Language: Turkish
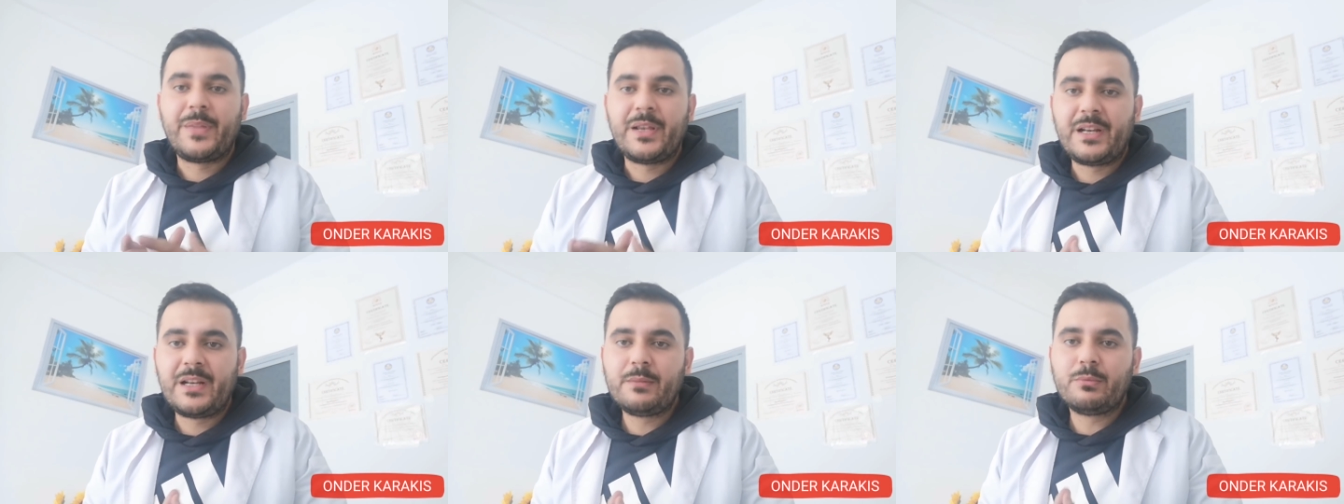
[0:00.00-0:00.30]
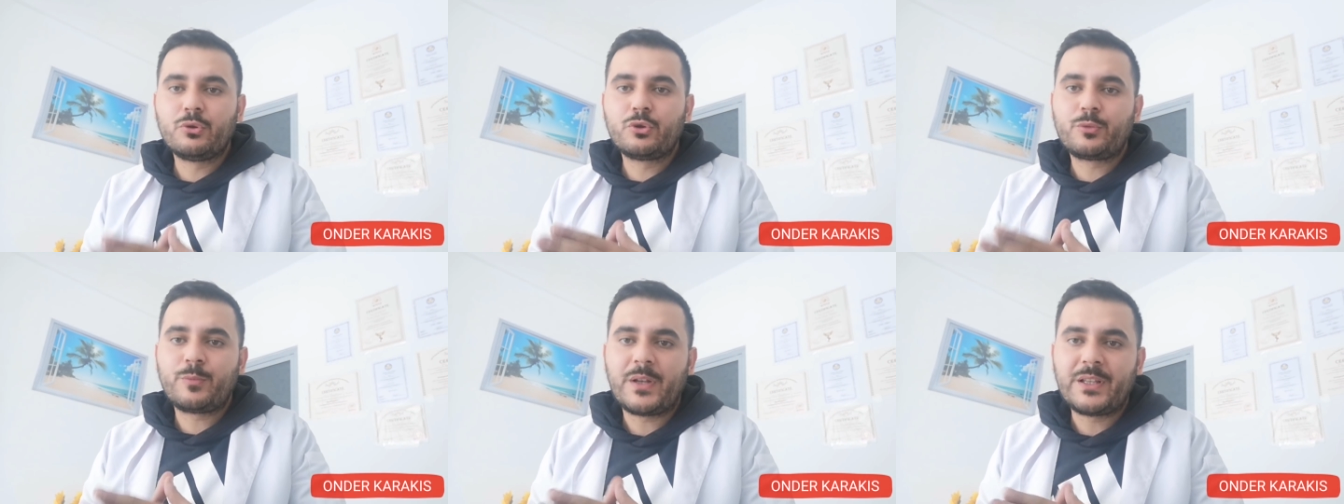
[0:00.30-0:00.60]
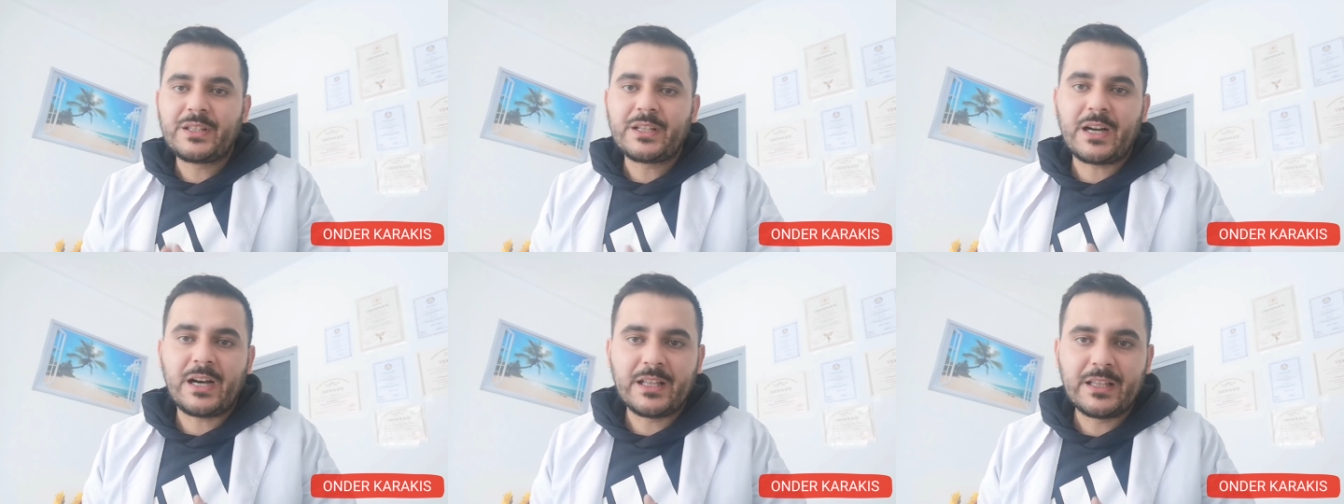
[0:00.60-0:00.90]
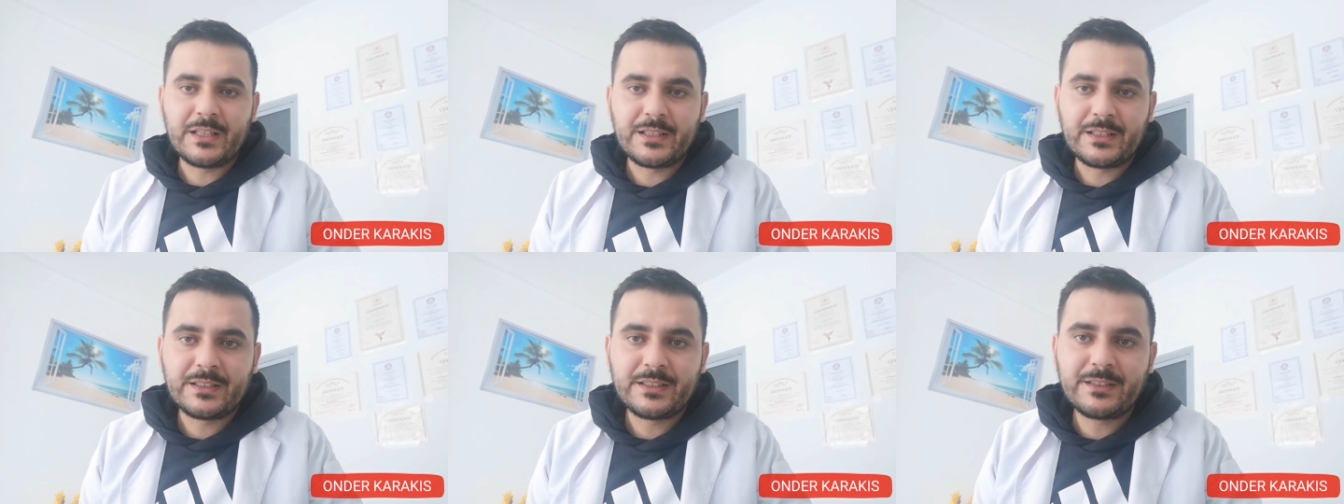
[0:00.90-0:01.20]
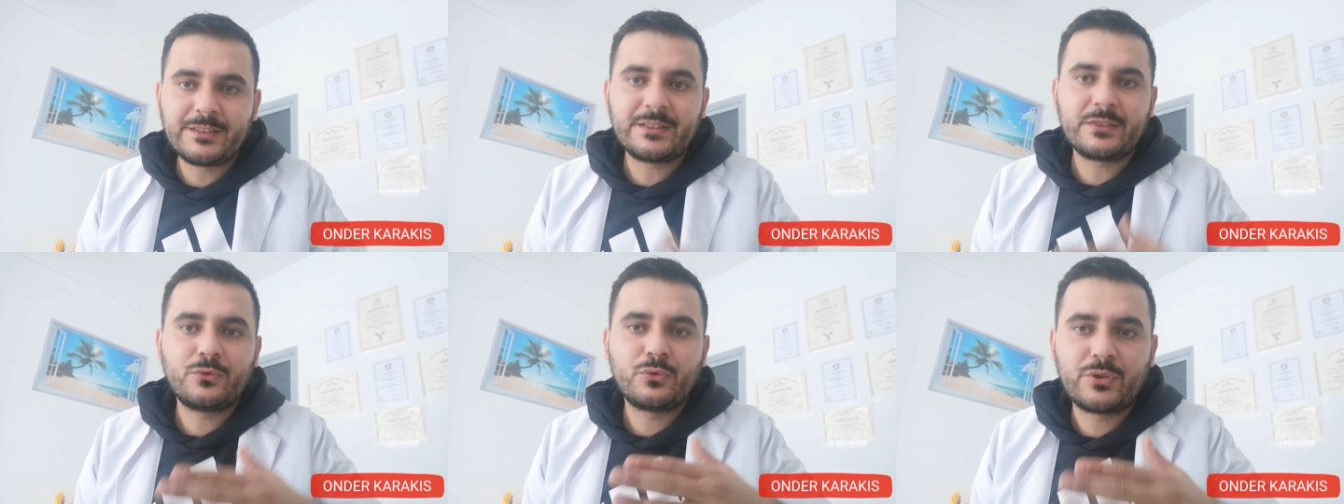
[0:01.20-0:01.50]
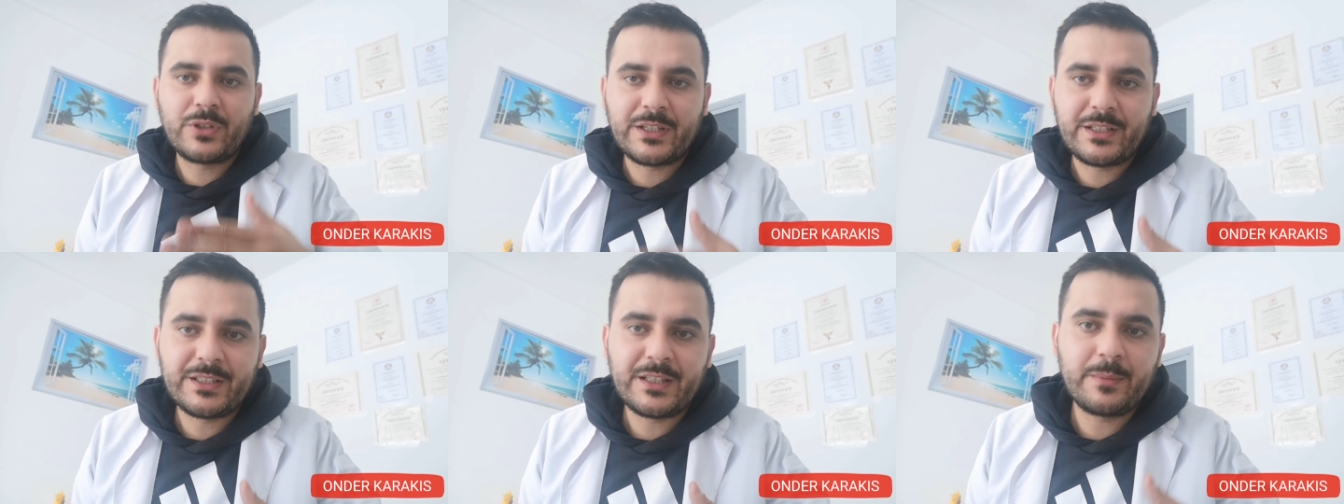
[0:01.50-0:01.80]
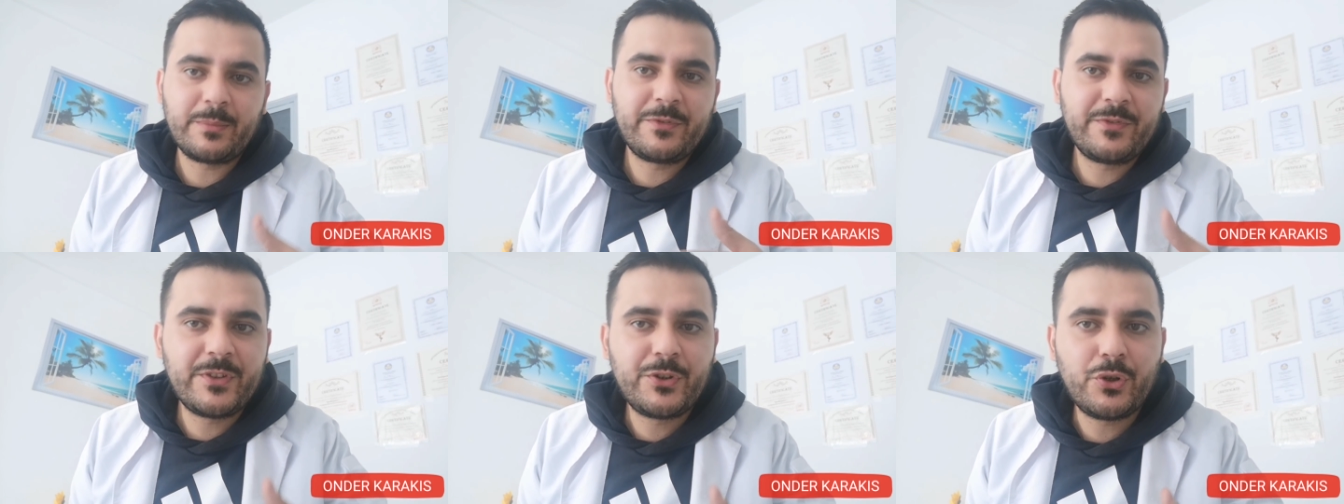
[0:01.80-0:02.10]
belli bir uzmanlık alanınız
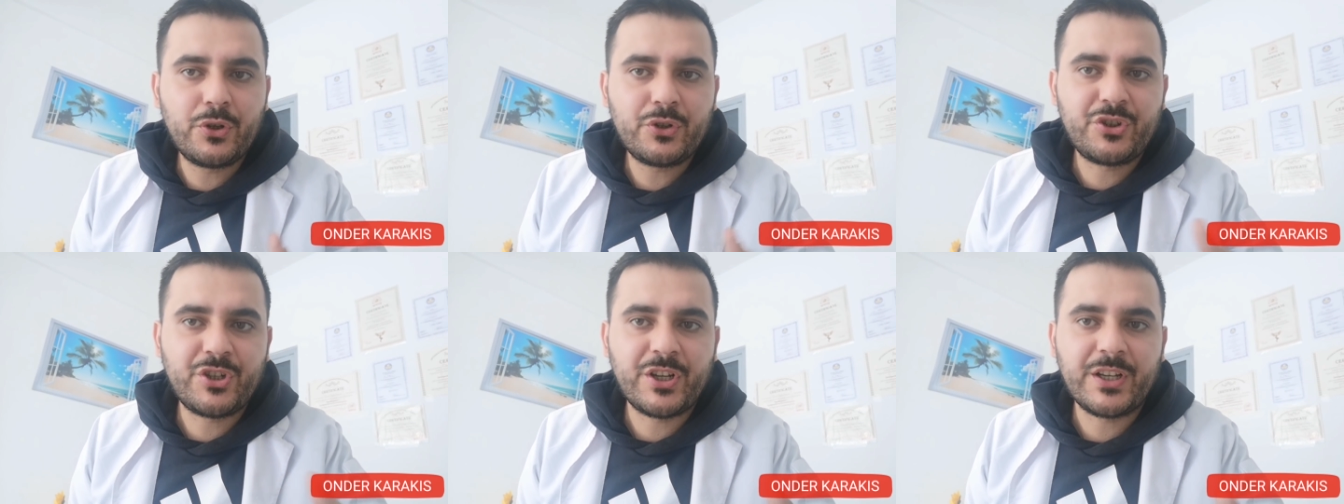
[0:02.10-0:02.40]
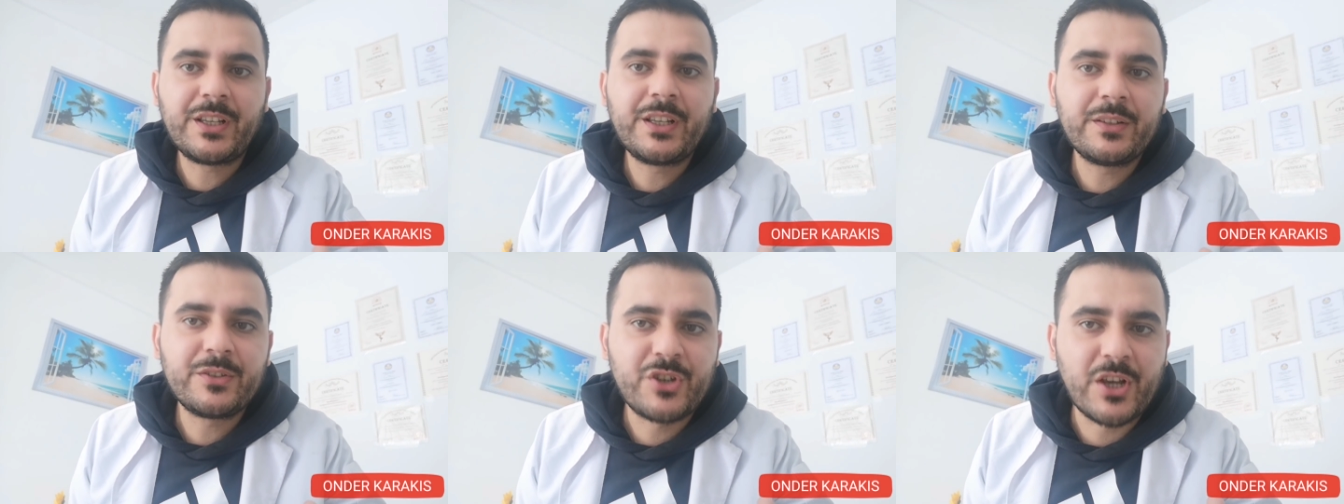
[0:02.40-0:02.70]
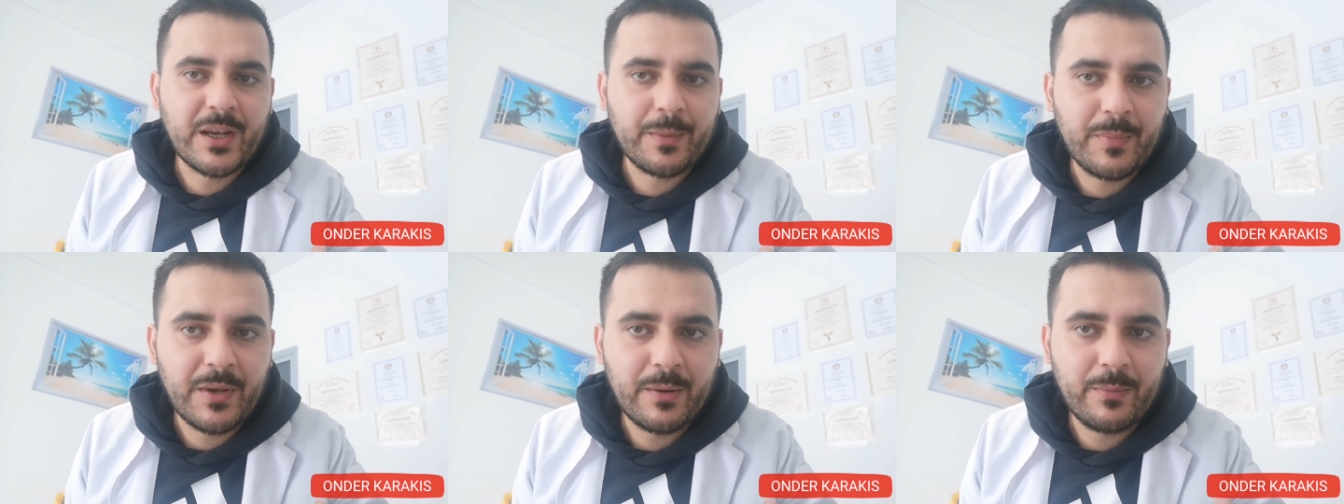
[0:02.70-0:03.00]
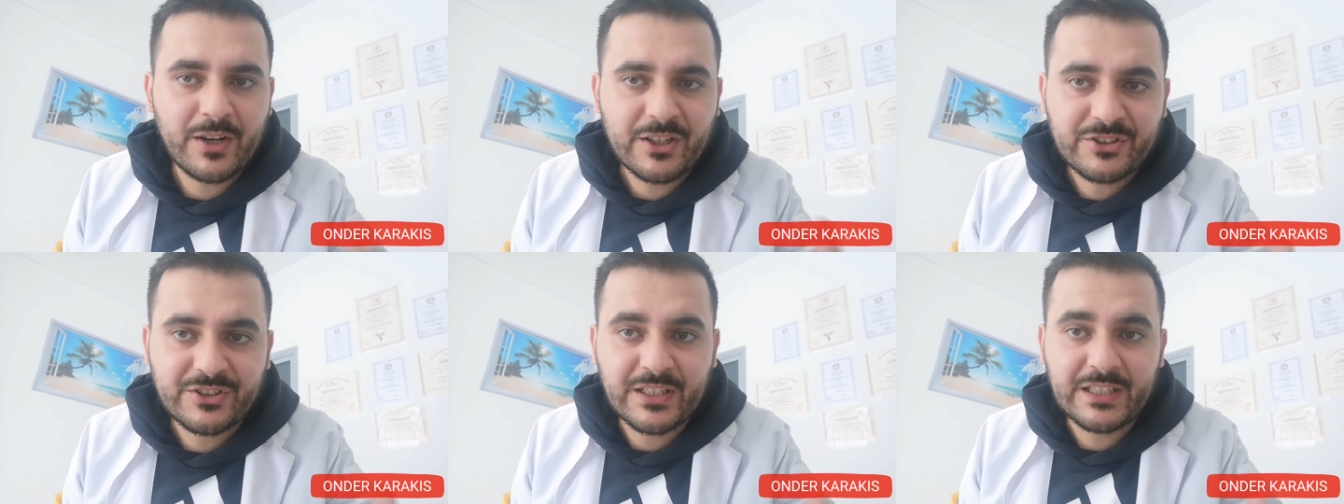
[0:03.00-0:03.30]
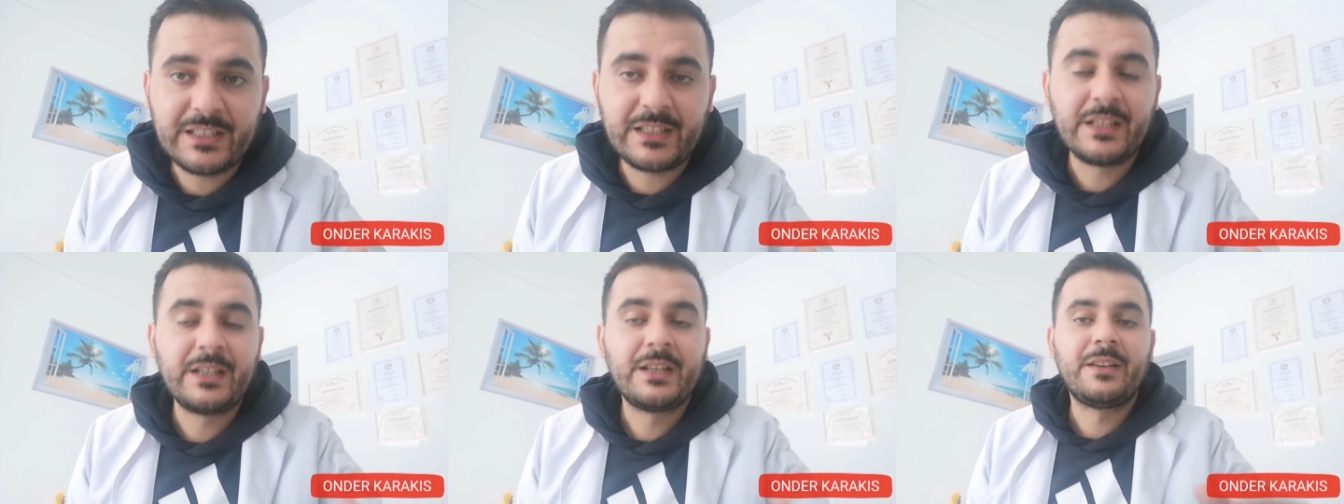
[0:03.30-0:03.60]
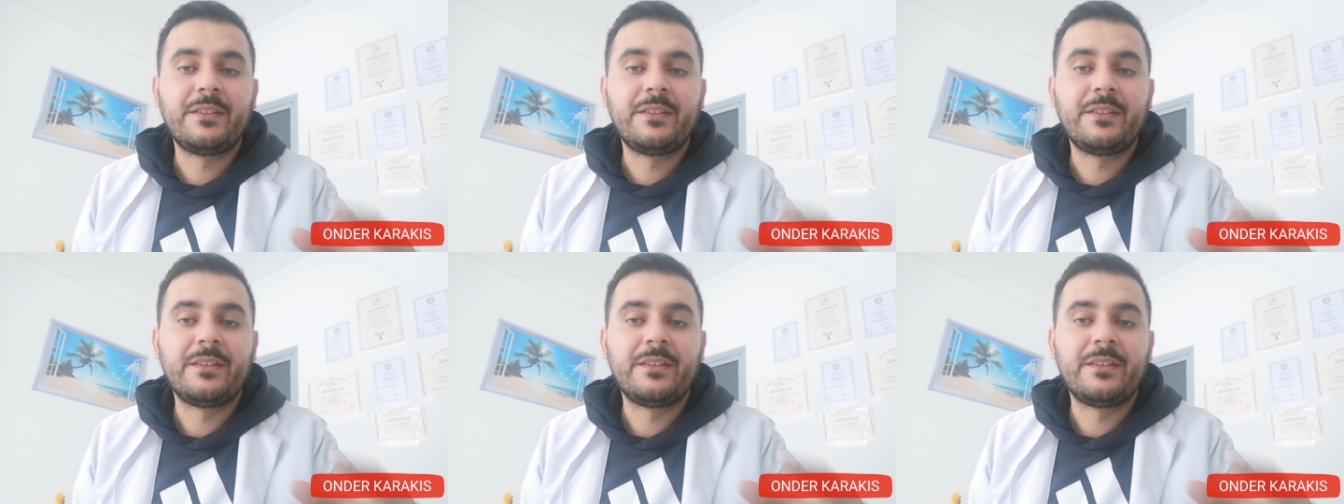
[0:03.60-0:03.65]
üzerinde bir video çek çekmeye başlayın